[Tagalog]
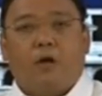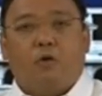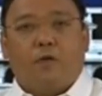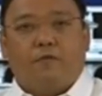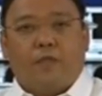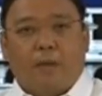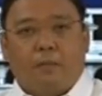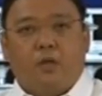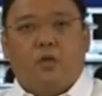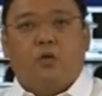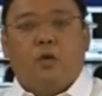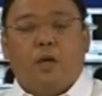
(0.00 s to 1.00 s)
ng mga
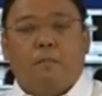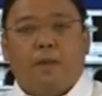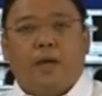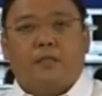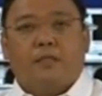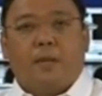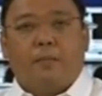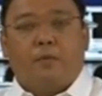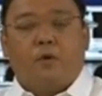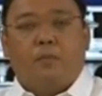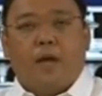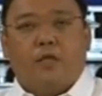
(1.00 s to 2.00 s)
OFW
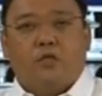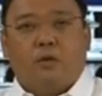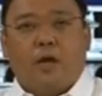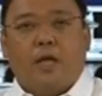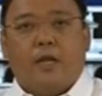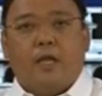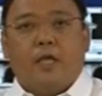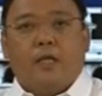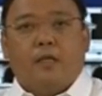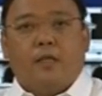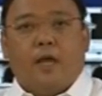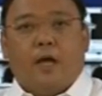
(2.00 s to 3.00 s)
para sila po
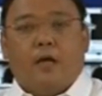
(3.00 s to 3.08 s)
maisyuhan